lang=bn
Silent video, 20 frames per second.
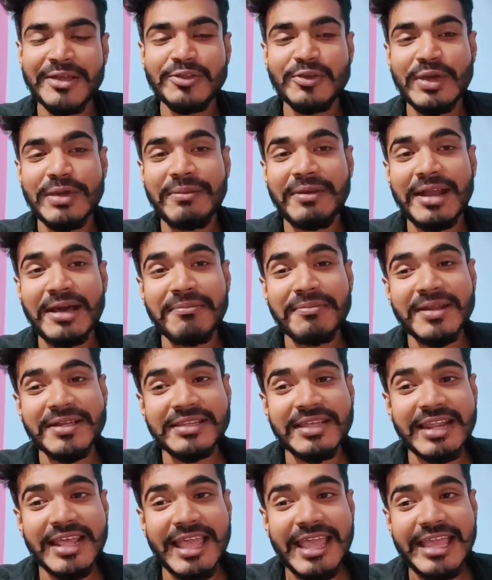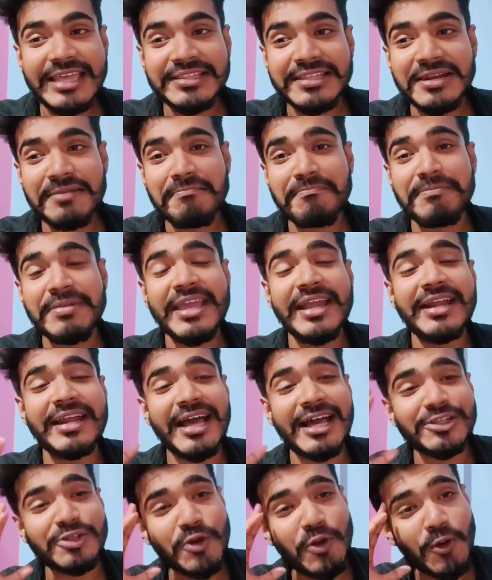তো এবার আপনাদের এদের বিয়েটা
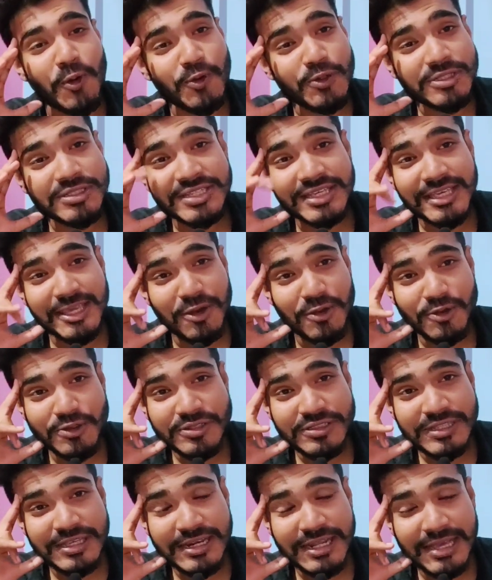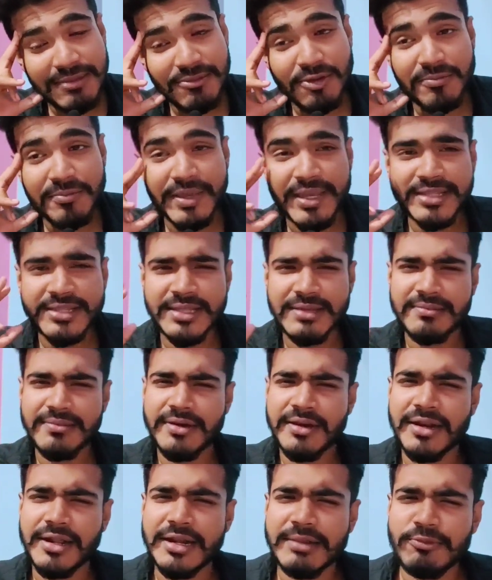আদৌ হচ্ছে কি হচ্ছে না এবং বিয়েতে
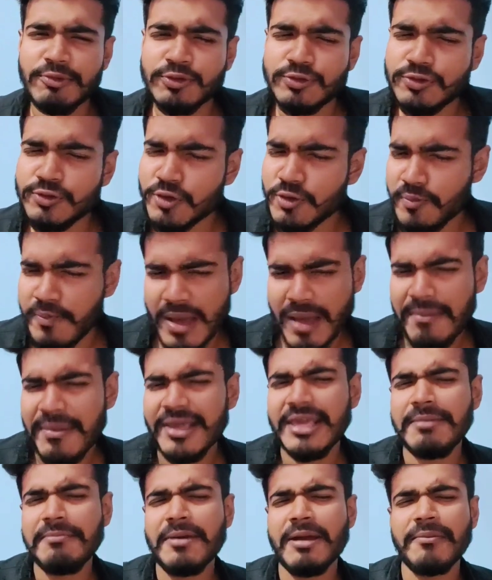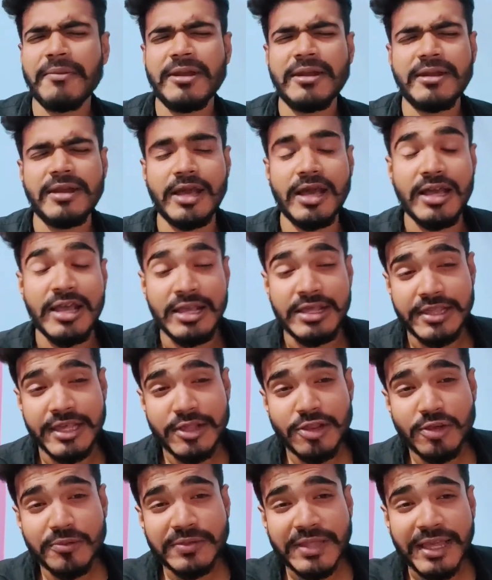আপনারা নিমন্ত্রণ পাবে কি পাবেন না
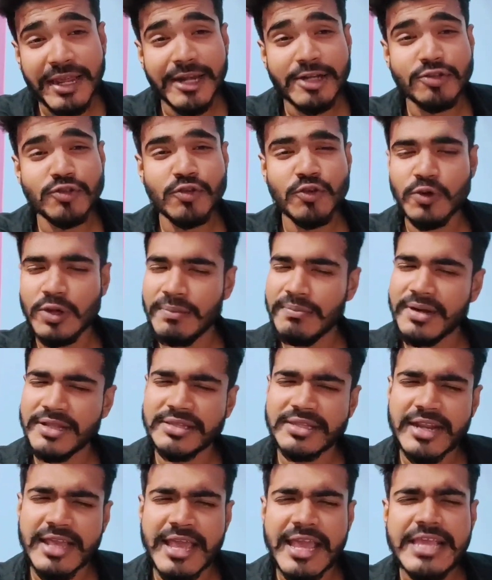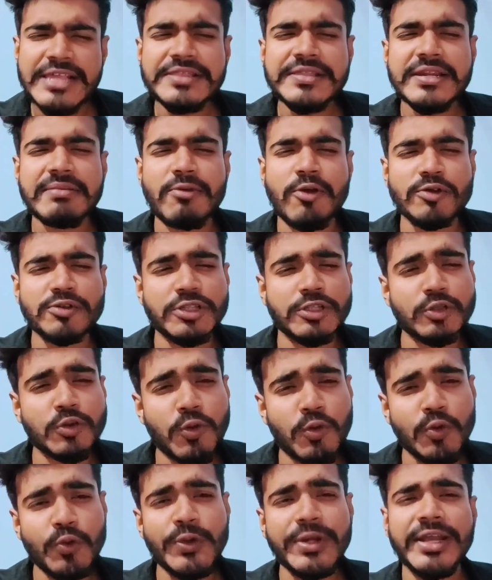সেই সব দেখার জন্য আপনাদের এই সিনেমা অর্থাৎ
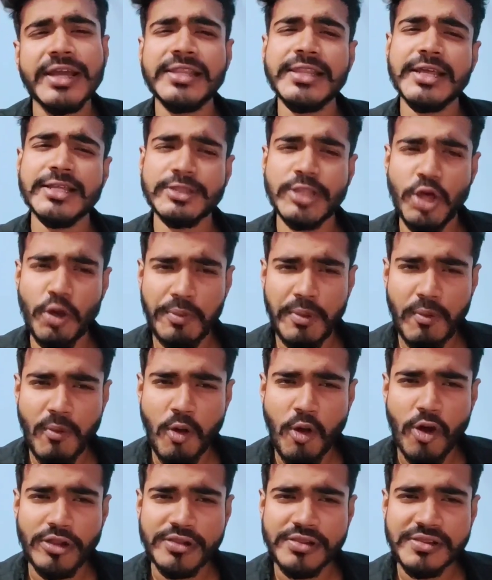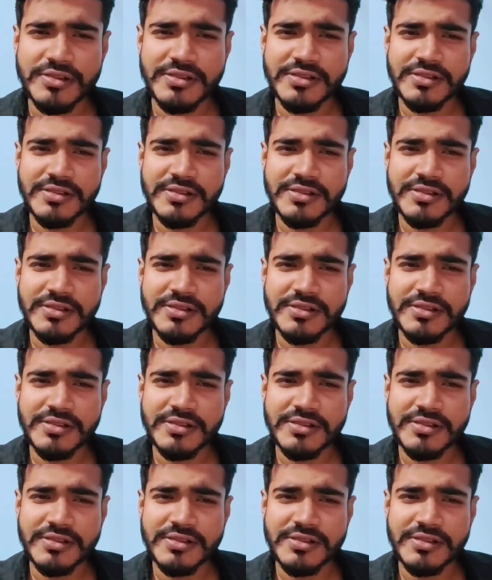গলুইটাকে দেখতে হবে বস